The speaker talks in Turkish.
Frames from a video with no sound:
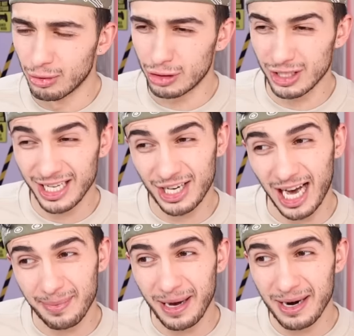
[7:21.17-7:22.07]
Burnuna
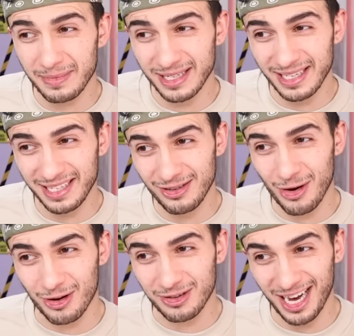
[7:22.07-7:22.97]
çarpar mı?
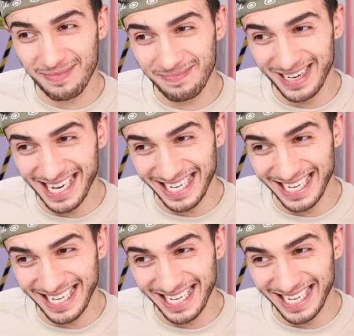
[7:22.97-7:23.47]
Yok. Çarpma.